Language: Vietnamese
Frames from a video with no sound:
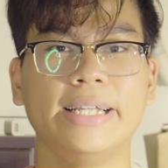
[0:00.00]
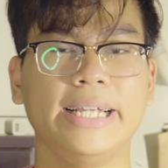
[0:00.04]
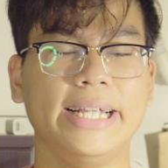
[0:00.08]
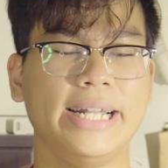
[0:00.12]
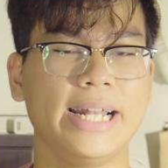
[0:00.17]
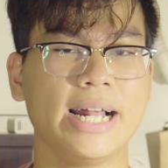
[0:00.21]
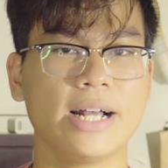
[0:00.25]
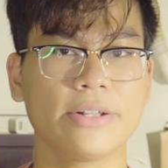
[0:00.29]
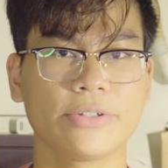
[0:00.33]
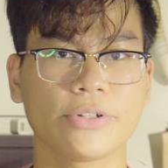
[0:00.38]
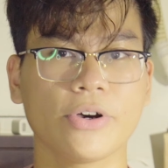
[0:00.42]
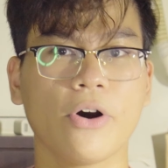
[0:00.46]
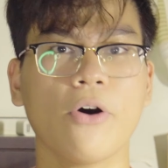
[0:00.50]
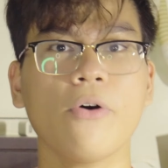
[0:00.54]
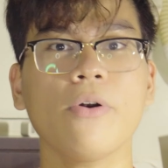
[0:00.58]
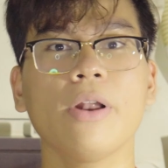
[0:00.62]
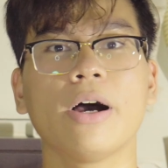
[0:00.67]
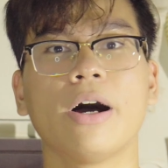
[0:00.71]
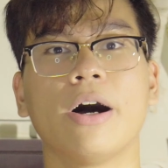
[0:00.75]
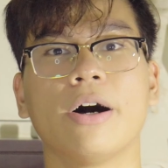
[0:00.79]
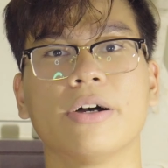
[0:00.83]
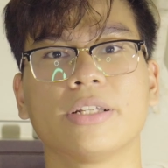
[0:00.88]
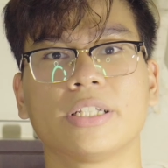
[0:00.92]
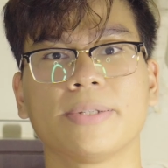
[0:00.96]
thì đa số
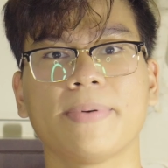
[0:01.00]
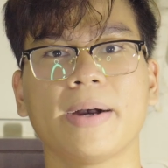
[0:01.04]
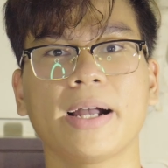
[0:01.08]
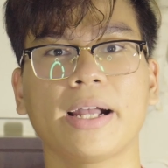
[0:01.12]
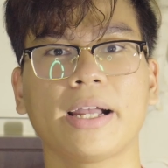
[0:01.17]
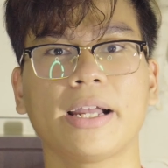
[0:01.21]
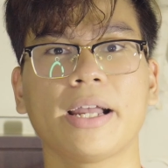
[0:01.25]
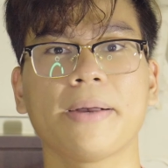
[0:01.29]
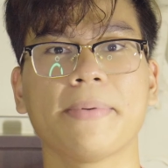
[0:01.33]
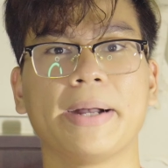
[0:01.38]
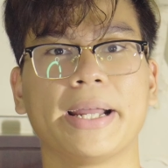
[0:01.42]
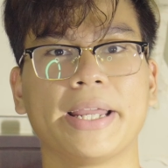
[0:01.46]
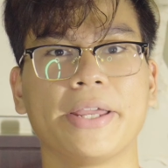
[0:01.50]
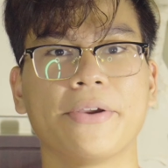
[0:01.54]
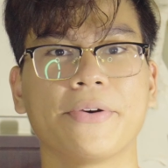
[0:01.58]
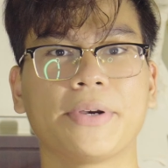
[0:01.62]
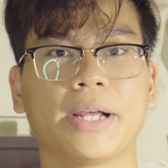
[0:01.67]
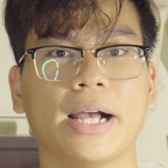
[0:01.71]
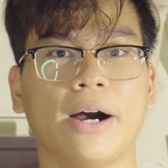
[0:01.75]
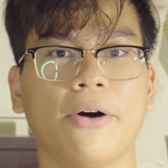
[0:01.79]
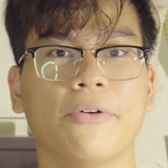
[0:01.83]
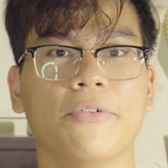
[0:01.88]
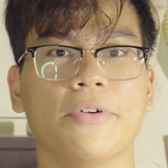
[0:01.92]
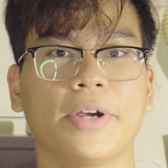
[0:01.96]
là họ sẽ bắt các bạn yêu
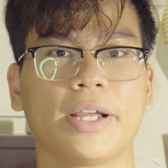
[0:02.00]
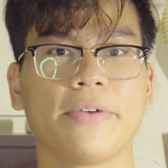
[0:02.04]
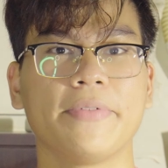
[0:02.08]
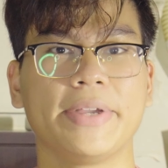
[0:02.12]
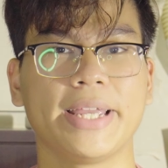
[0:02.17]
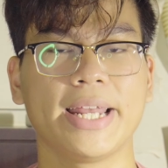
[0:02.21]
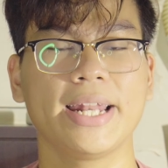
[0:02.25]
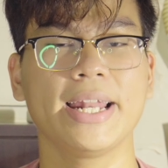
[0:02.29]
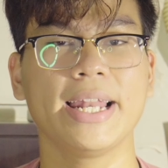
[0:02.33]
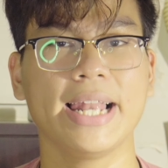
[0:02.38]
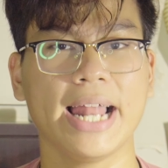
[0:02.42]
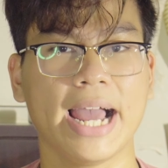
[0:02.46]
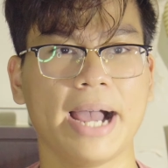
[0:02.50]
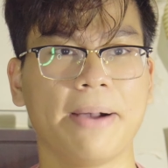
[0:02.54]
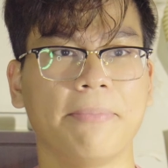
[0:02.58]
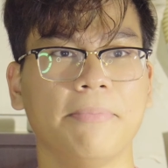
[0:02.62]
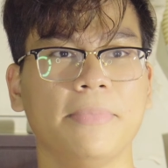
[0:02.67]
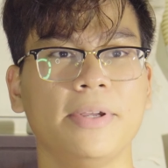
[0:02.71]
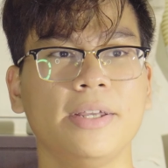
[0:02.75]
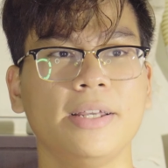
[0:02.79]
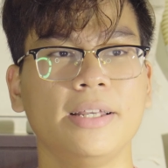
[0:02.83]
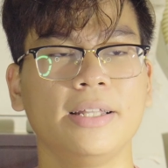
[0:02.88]
cầu về cái việc giấy đi làm.